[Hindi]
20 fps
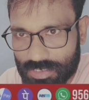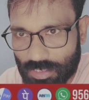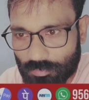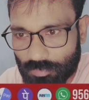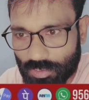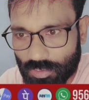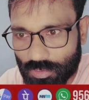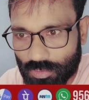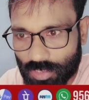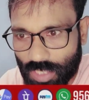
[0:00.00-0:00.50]

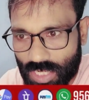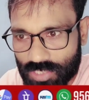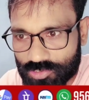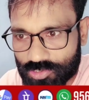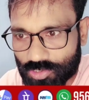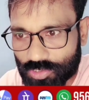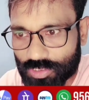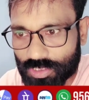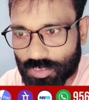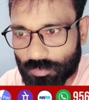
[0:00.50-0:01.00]
जब
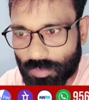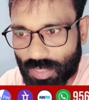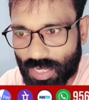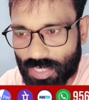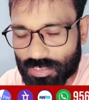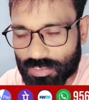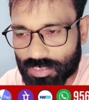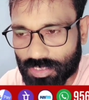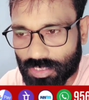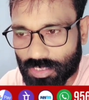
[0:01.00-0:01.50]
राजनीति में
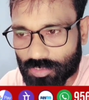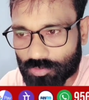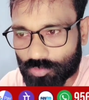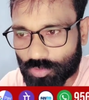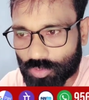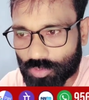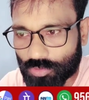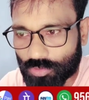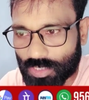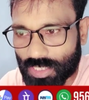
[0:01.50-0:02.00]
आए थे
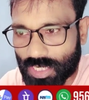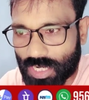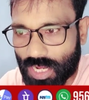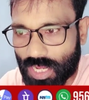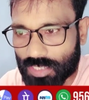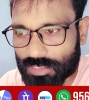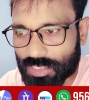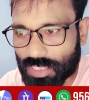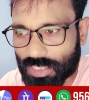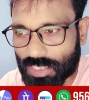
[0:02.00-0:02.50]
तो इन्होंने
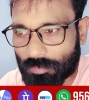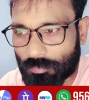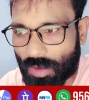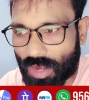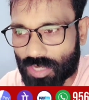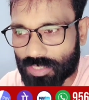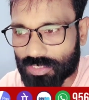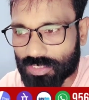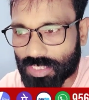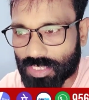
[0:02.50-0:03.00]
कहा था कि
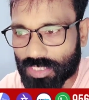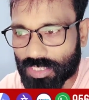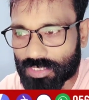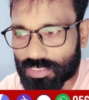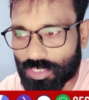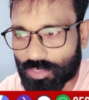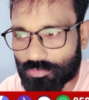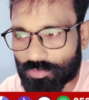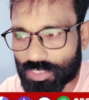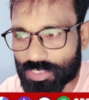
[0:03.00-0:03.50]
भारतीय
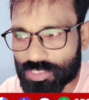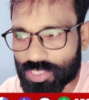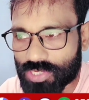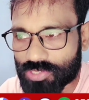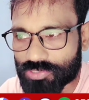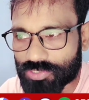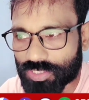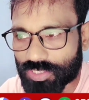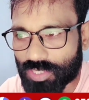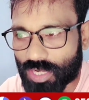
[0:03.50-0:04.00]
नेताओं ने
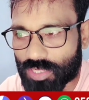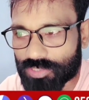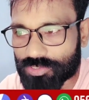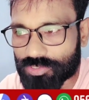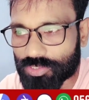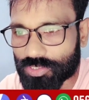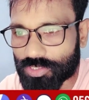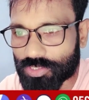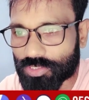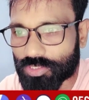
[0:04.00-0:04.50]
देश की
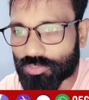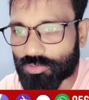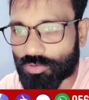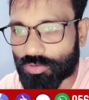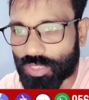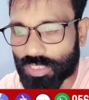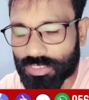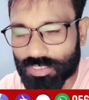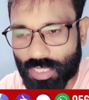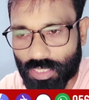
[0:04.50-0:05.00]
राजनीति को
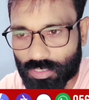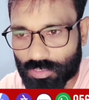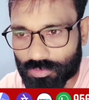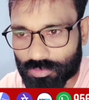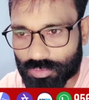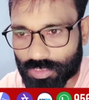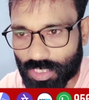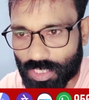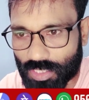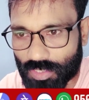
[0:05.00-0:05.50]
गंदा कर
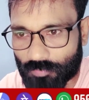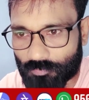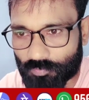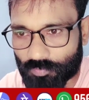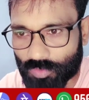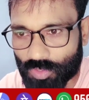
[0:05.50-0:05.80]
दिया है